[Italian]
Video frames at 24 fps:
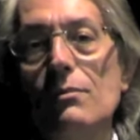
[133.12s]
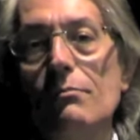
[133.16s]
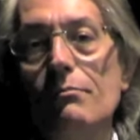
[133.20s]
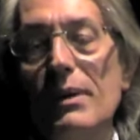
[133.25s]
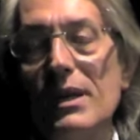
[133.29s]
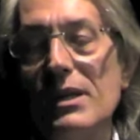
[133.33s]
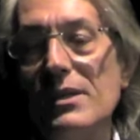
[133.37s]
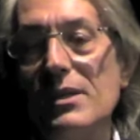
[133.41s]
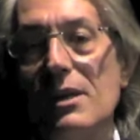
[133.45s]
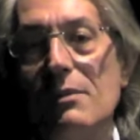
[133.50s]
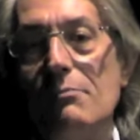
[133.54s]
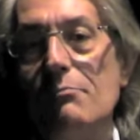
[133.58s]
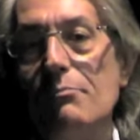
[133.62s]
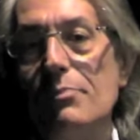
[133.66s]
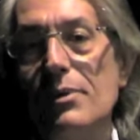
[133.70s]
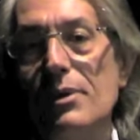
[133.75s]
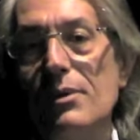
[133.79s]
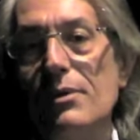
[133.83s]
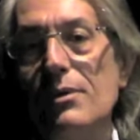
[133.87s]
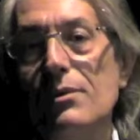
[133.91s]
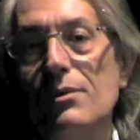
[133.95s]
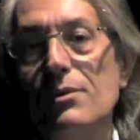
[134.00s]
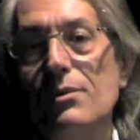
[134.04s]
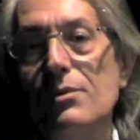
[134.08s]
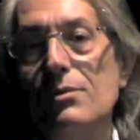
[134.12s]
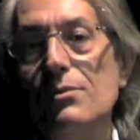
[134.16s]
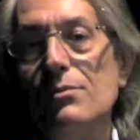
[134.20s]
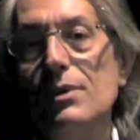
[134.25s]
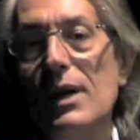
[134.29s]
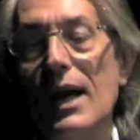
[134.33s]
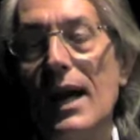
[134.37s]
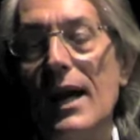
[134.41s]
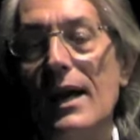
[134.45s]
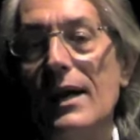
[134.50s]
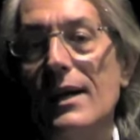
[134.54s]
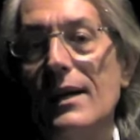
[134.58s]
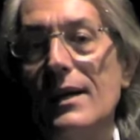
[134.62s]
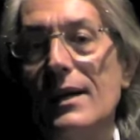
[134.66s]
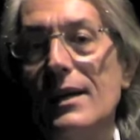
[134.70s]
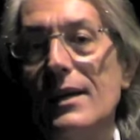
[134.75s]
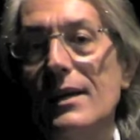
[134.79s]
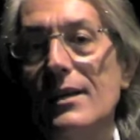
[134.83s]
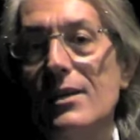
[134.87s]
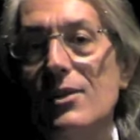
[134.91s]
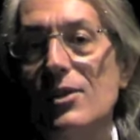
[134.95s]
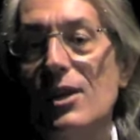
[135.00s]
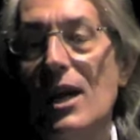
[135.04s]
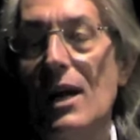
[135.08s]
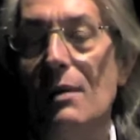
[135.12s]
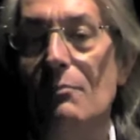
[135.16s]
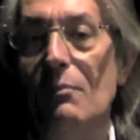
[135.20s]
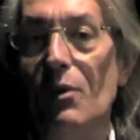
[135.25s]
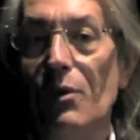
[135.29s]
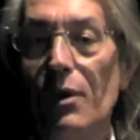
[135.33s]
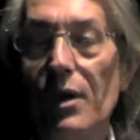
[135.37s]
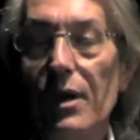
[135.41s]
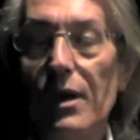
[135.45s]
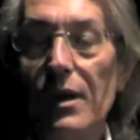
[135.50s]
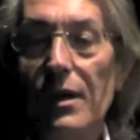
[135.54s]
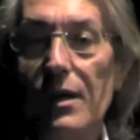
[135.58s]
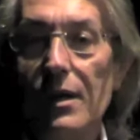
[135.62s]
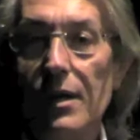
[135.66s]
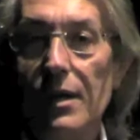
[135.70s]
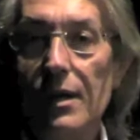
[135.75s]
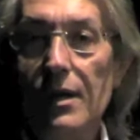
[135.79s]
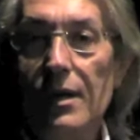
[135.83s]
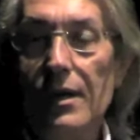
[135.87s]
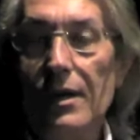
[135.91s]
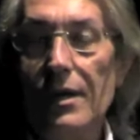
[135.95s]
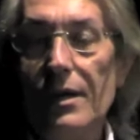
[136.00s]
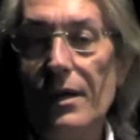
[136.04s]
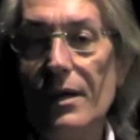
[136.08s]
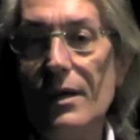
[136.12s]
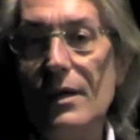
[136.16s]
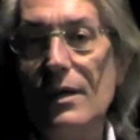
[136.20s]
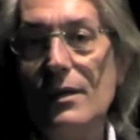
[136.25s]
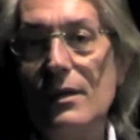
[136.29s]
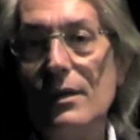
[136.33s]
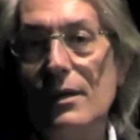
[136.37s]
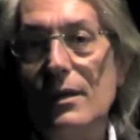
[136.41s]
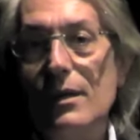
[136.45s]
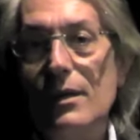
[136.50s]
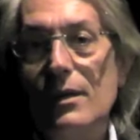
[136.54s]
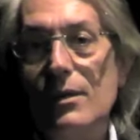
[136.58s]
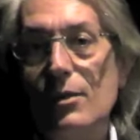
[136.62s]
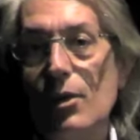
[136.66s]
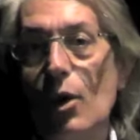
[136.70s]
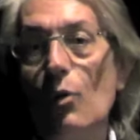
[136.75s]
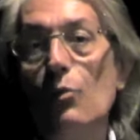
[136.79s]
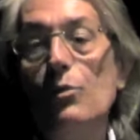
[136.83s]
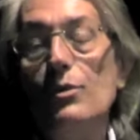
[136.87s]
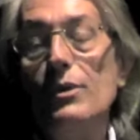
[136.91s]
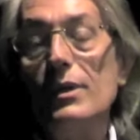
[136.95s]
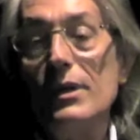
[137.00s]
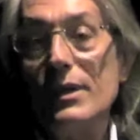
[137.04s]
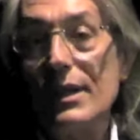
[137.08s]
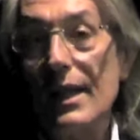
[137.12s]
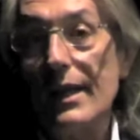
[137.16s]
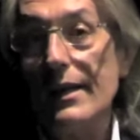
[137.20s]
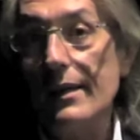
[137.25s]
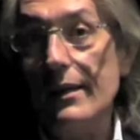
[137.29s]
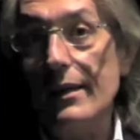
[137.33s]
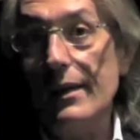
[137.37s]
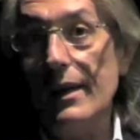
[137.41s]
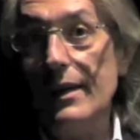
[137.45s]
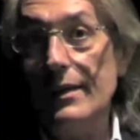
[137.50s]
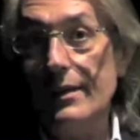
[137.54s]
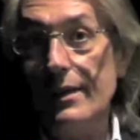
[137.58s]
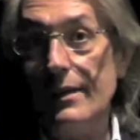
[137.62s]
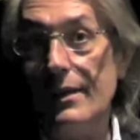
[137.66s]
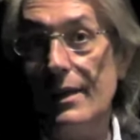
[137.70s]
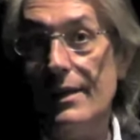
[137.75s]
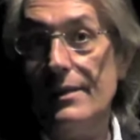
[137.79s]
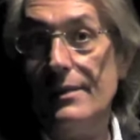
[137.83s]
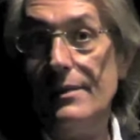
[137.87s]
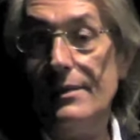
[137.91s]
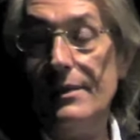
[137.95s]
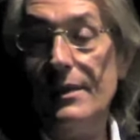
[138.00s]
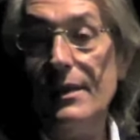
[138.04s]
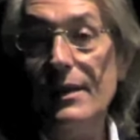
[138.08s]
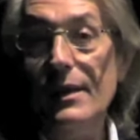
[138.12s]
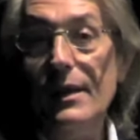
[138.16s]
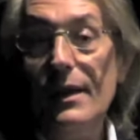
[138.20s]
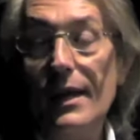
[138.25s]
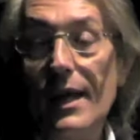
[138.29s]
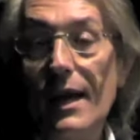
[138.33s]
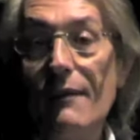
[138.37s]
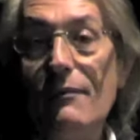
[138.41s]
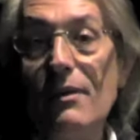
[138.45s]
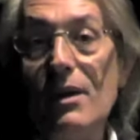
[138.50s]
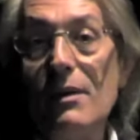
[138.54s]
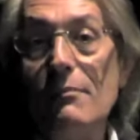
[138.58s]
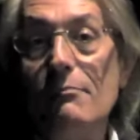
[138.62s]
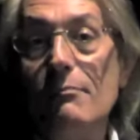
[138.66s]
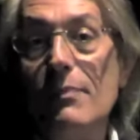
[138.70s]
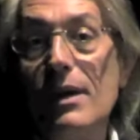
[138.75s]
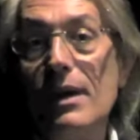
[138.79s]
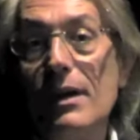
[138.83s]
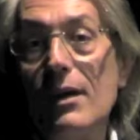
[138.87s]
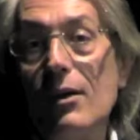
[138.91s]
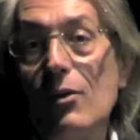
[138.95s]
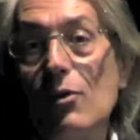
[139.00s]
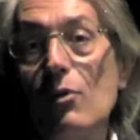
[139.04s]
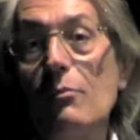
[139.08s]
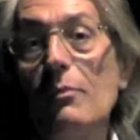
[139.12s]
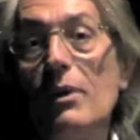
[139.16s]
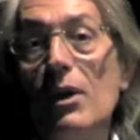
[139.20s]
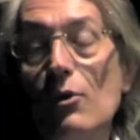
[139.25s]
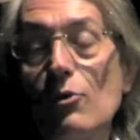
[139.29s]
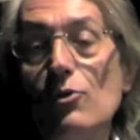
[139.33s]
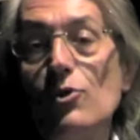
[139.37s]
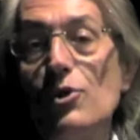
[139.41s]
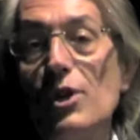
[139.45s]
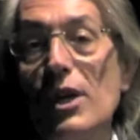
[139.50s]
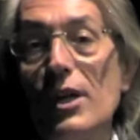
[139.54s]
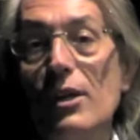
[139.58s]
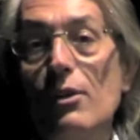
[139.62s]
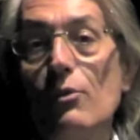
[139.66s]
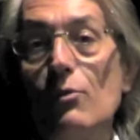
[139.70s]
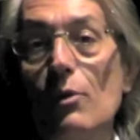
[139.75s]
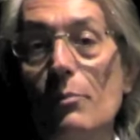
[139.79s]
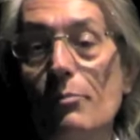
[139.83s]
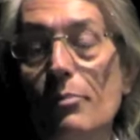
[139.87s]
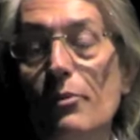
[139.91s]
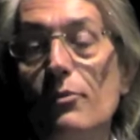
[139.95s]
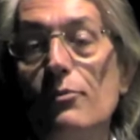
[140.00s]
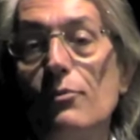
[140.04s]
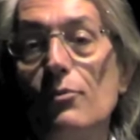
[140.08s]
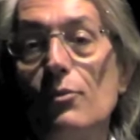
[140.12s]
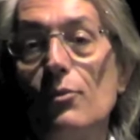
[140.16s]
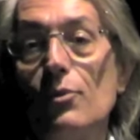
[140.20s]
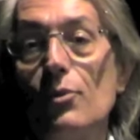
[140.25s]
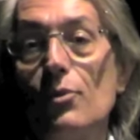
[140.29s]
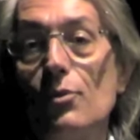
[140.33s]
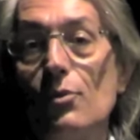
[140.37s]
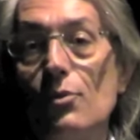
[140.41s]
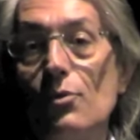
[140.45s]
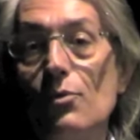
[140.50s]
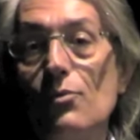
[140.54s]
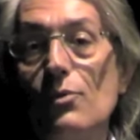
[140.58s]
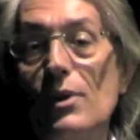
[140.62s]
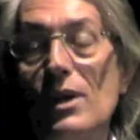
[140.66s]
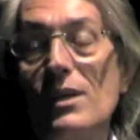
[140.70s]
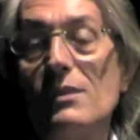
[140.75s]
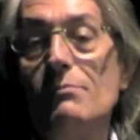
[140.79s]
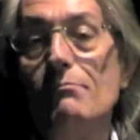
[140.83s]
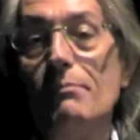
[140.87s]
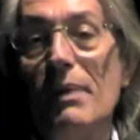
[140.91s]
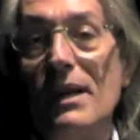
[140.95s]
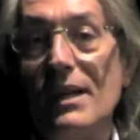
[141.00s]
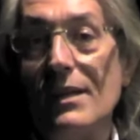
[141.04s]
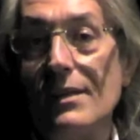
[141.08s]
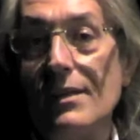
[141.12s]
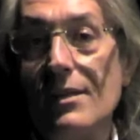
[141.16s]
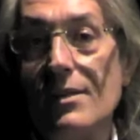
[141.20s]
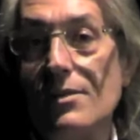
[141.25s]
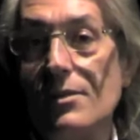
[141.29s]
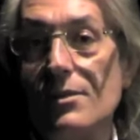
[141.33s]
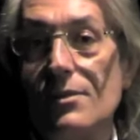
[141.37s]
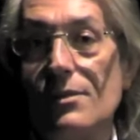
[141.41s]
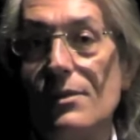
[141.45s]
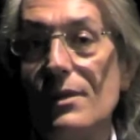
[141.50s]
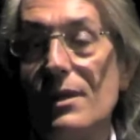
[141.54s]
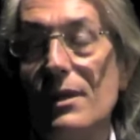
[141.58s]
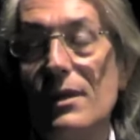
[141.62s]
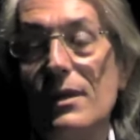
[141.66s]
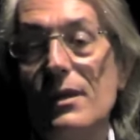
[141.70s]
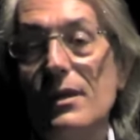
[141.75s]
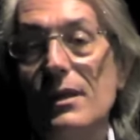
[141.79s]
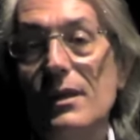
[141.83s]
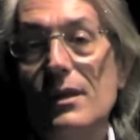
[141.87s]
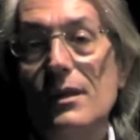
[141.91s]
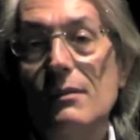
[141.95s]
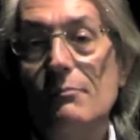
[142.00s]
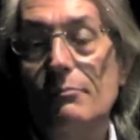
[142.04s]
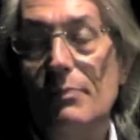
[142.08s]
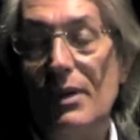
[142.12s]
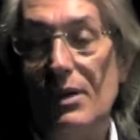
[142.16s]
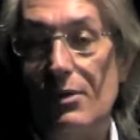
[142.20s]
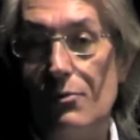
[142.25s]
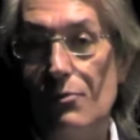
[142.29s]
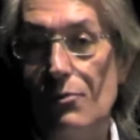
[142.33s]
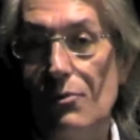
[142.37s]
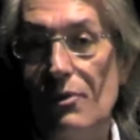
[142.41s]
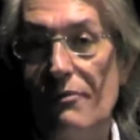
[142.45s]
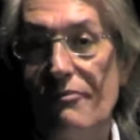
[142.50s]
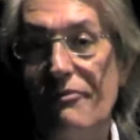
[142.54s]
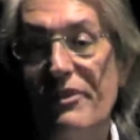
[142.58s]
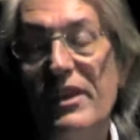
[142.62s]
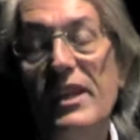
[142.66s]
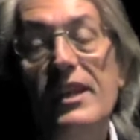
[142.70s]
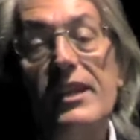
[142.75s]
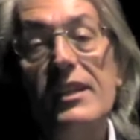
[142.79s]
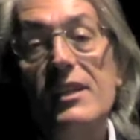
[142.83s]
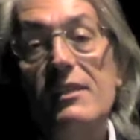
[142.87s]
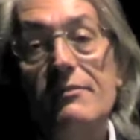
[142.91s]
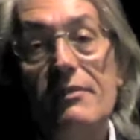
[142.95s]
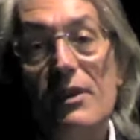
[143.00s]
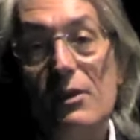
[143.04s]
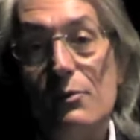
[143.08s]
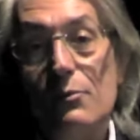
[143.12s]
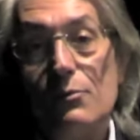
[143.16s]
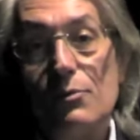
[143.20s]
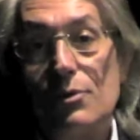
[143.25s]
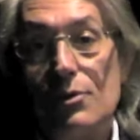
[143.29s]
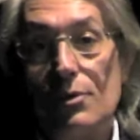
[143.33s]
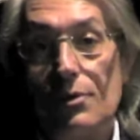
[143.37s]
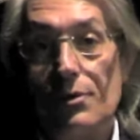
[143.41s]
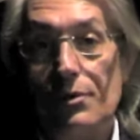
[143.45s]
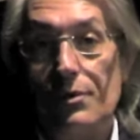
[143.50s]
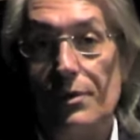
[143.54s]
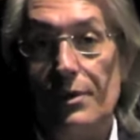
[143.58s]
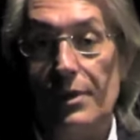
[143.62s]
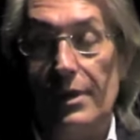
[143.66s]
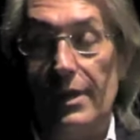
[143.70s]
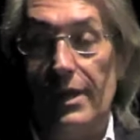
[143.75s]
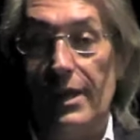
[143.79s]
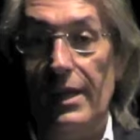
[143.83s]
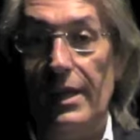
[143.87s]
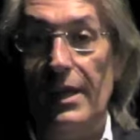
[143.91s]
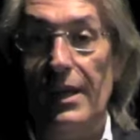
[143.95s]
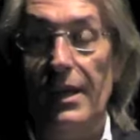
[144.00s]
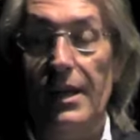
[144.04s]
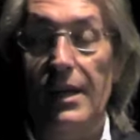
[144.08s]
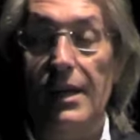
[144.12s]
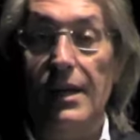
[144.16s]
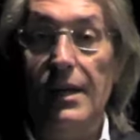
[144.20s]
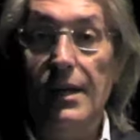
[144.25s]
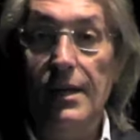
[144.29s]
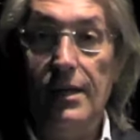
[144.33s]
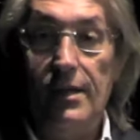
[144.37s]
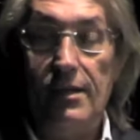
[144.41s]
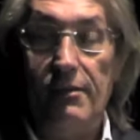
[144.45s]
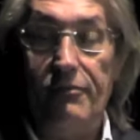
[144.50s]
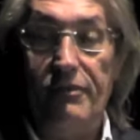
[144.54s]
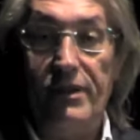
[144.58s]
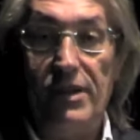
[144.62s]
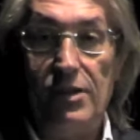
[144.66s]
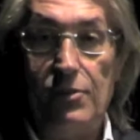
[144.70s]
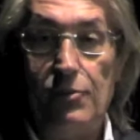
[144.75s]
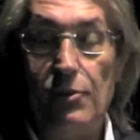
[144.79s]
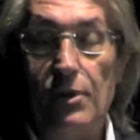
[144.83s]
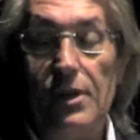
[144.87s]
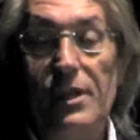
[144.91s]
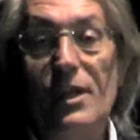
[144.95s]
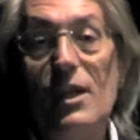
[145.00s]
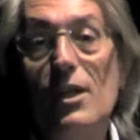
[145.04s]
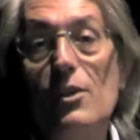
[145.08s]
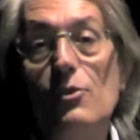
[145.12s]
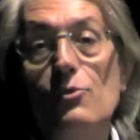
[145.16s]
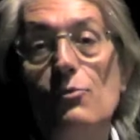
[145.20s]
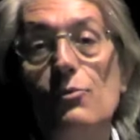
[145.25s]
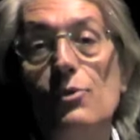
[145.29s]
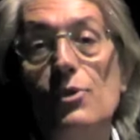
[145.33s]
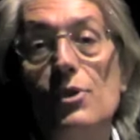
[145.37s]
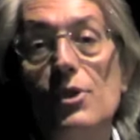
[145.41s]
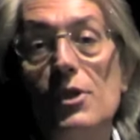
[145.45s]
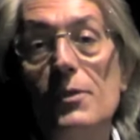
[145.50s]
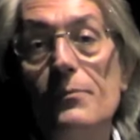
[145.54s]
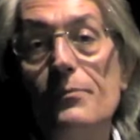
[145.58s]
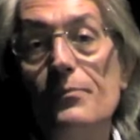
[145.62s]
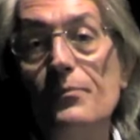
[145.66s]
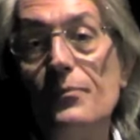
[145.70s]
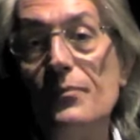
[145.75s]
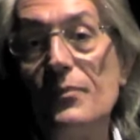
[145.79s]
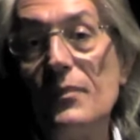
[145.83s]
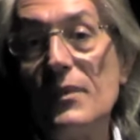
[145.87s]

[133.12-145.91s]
per esempio, una eh, diciamo, eh, eh Dout et Des, che avrebbe come oggetto appunto una spartizione per cui Fini divenuto il difensore dei giudici